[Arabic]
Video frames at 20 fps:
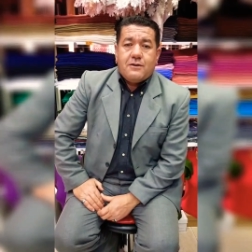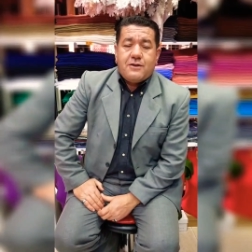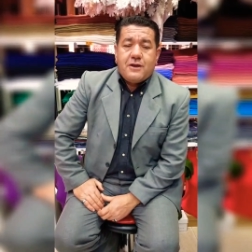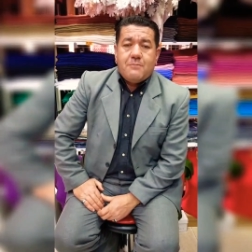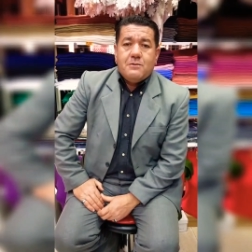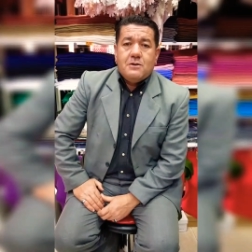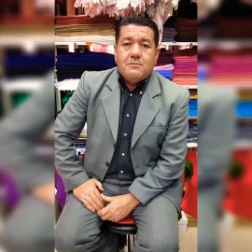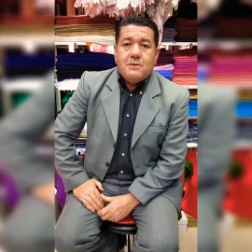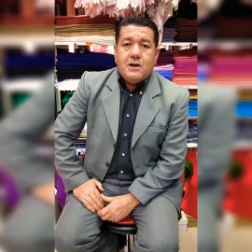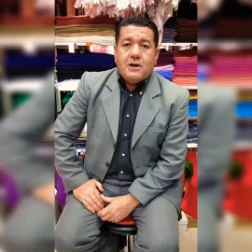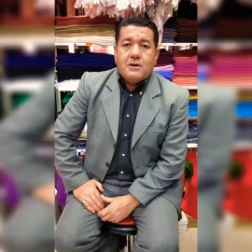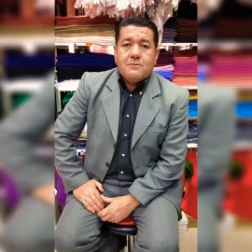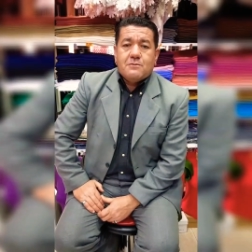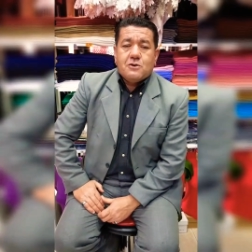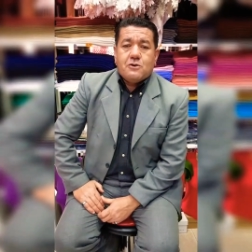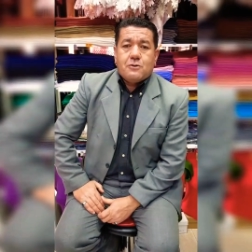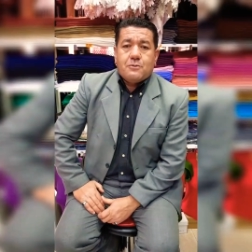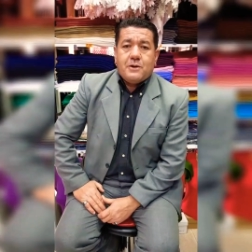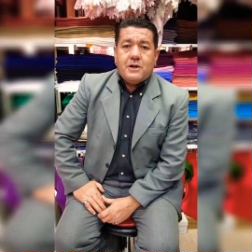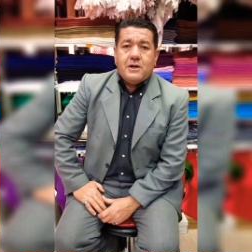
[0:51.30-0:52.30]
8 مايو
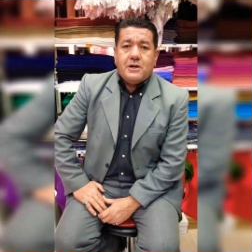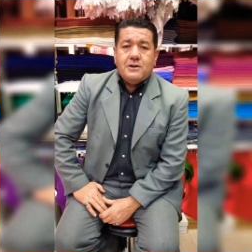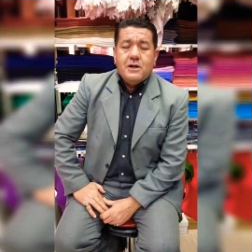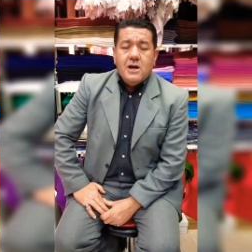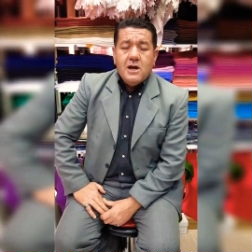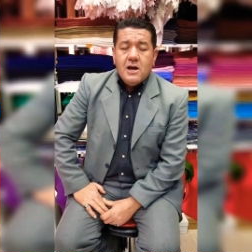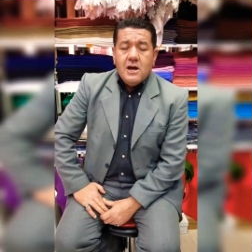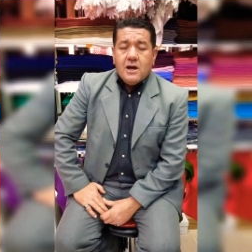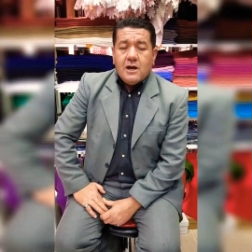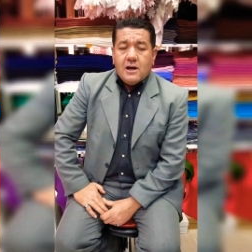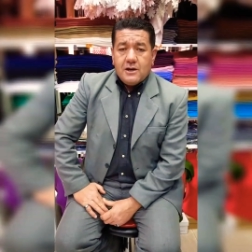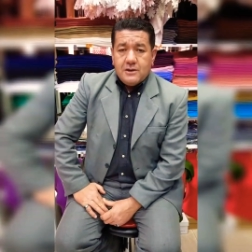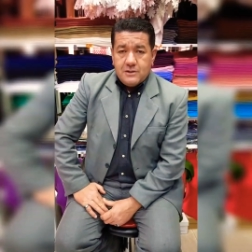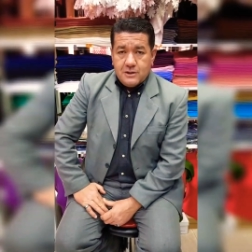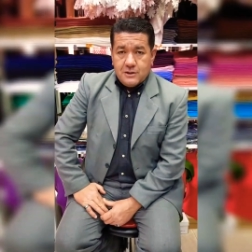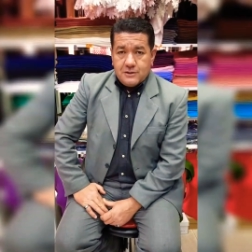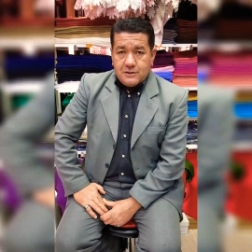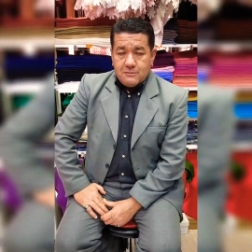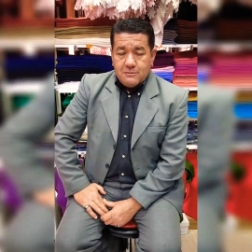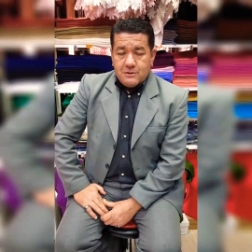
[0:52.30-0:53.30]
45 أين
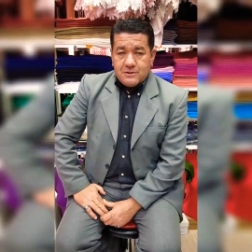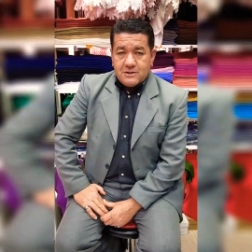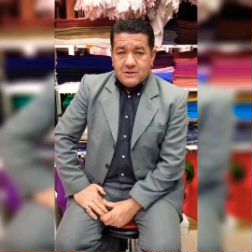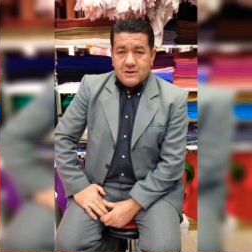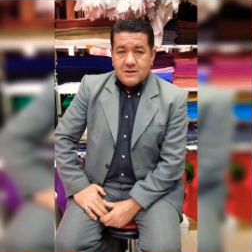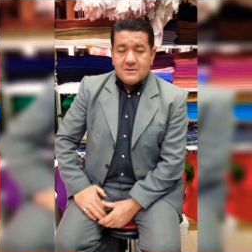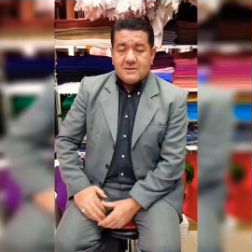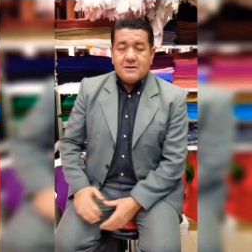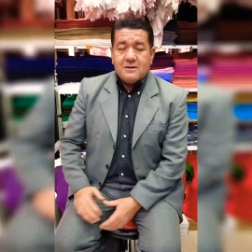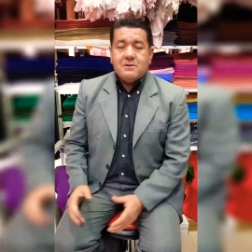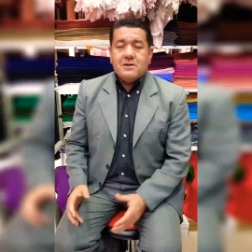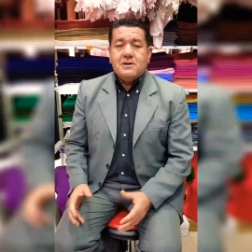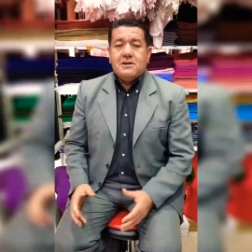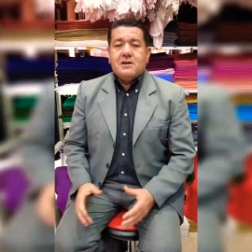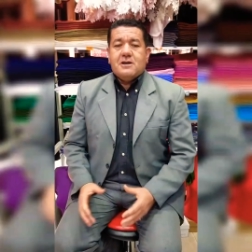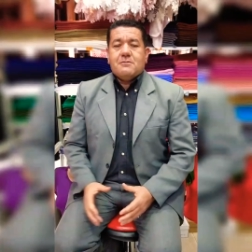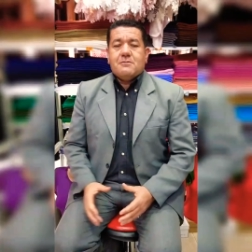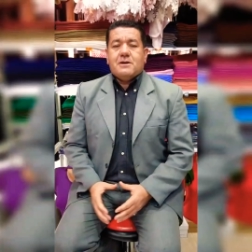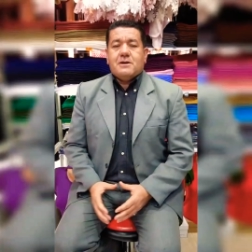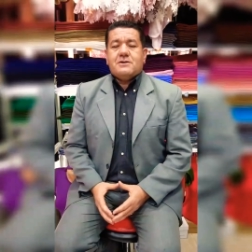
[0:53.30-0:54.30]
يتواجد
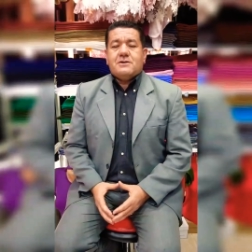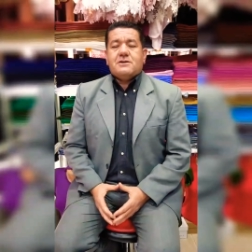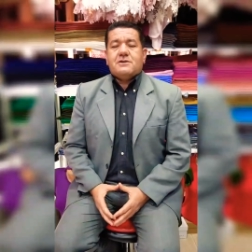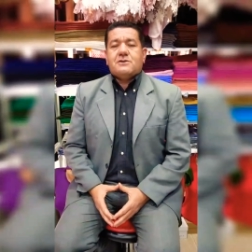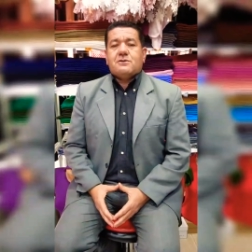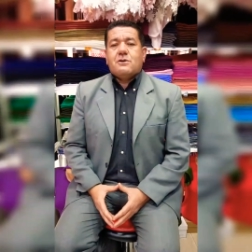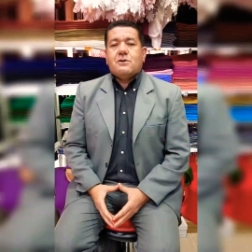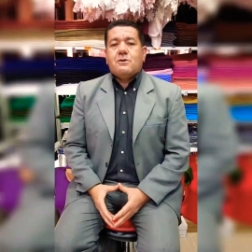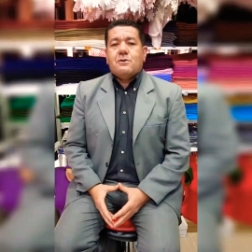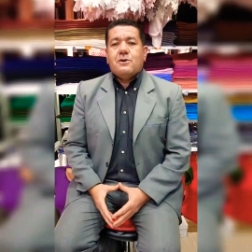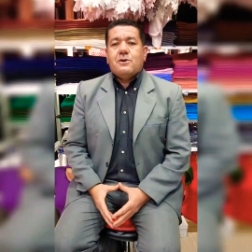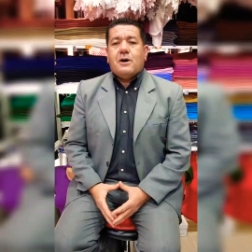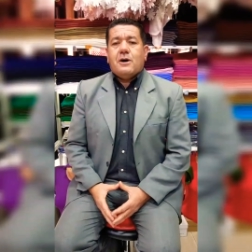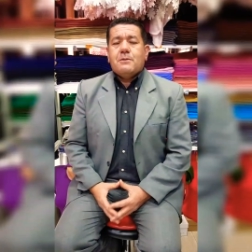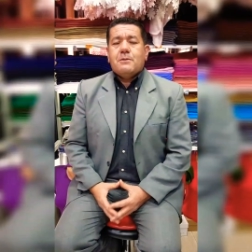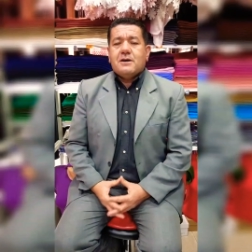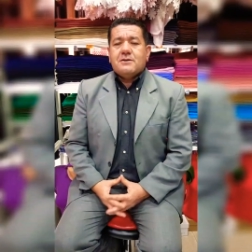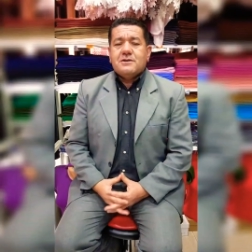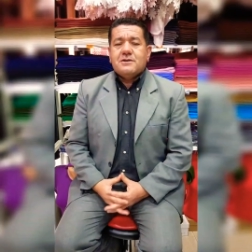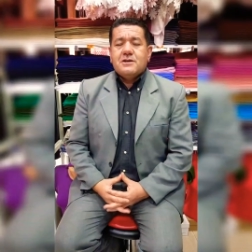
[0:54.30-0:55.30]
الزميل عبد العزيز الزواوي
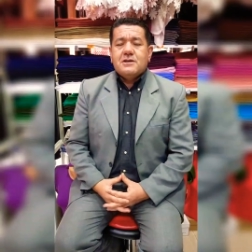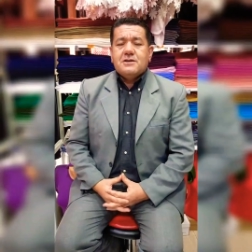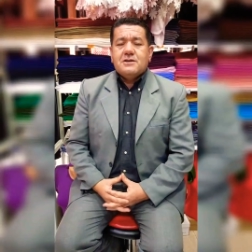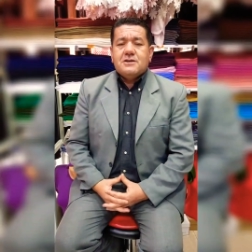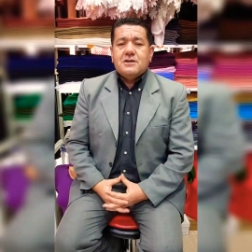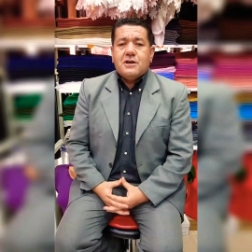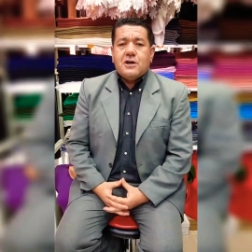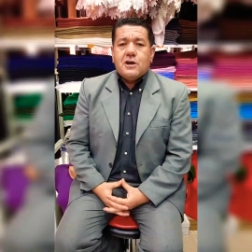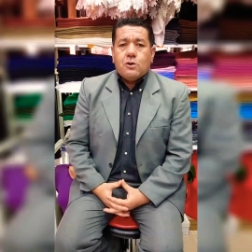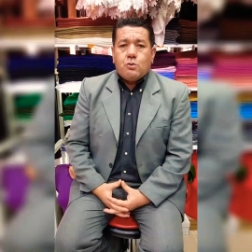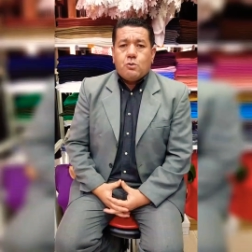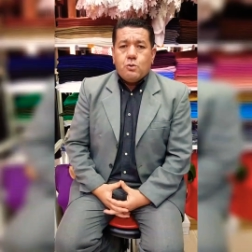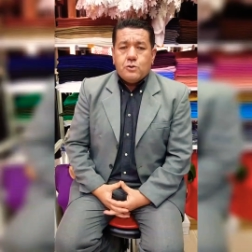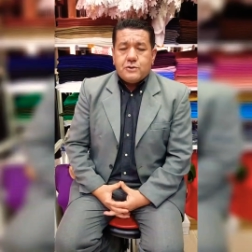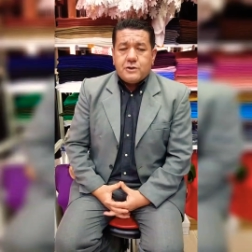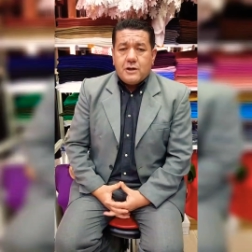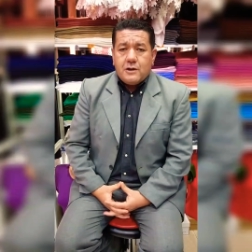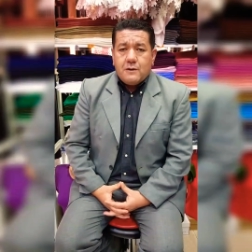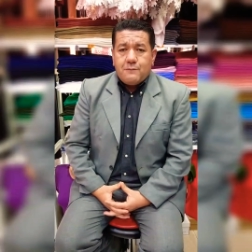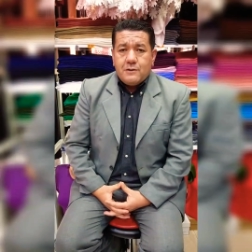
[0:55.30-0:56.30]
عبد العزيز إذا
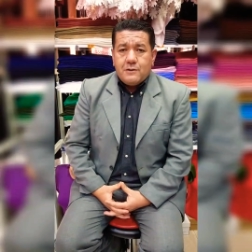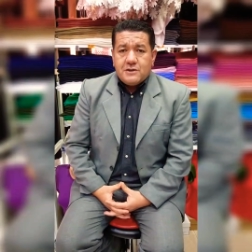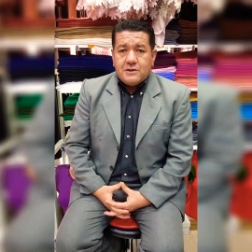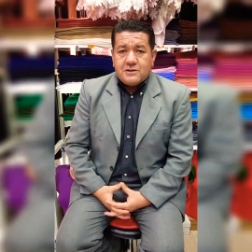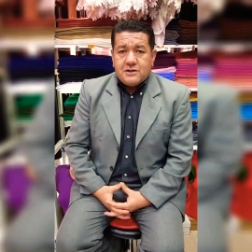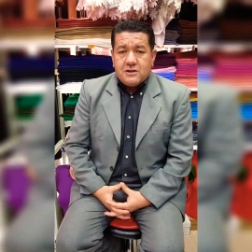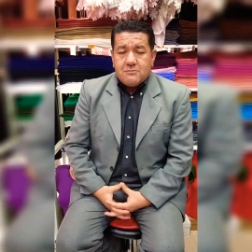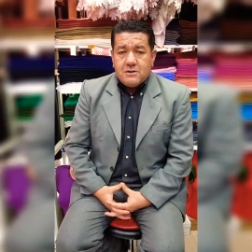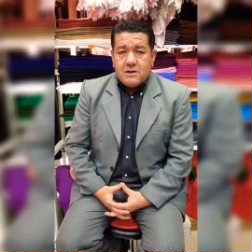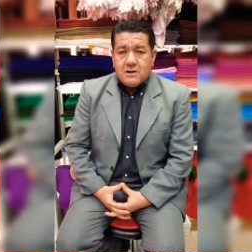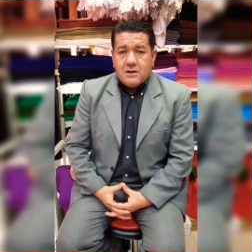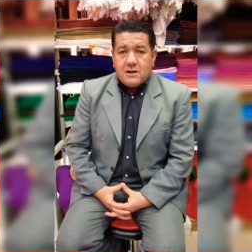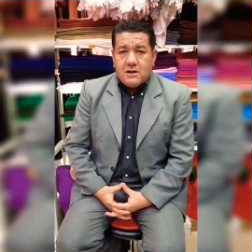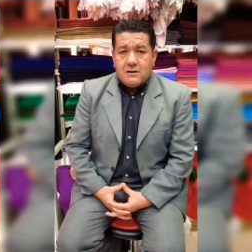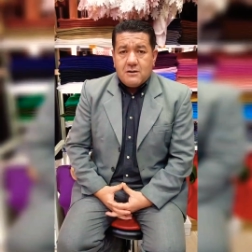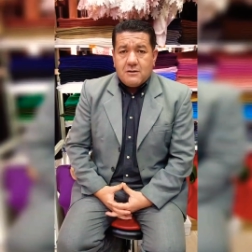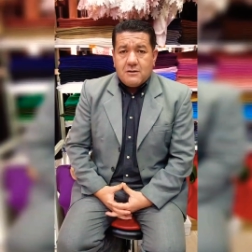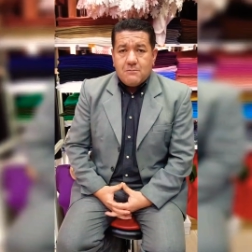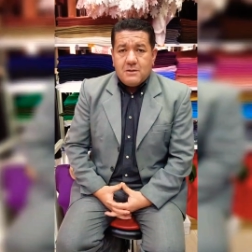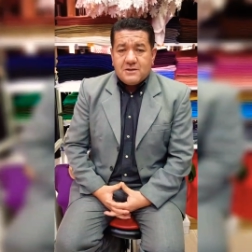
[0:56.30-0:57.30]
كنت في
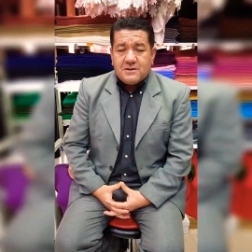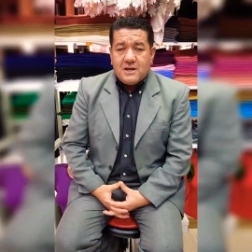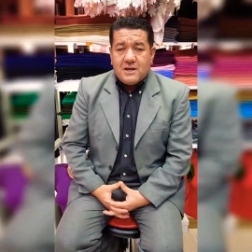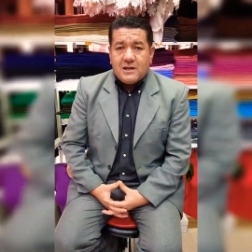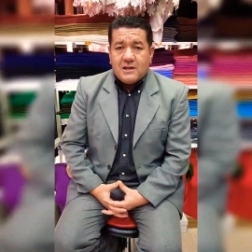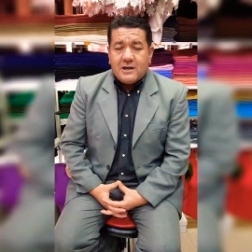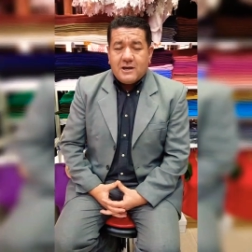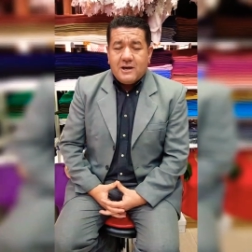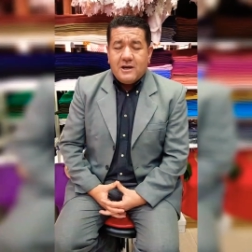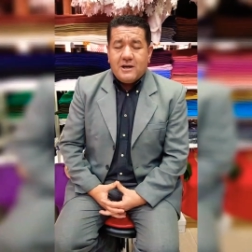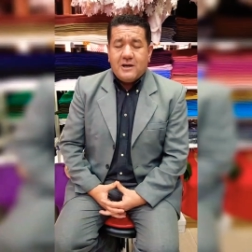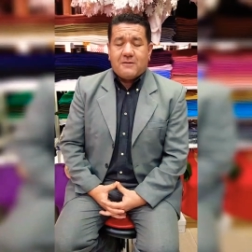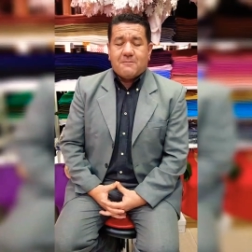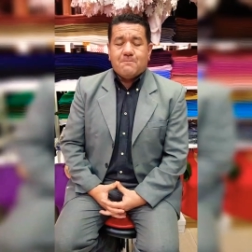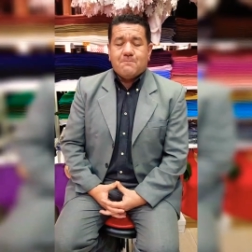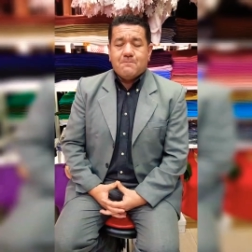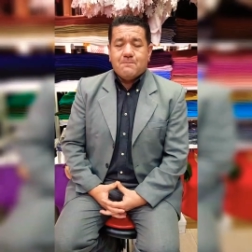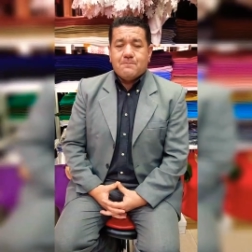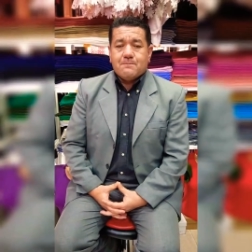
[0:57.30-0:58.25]
الاستماع مساء الخير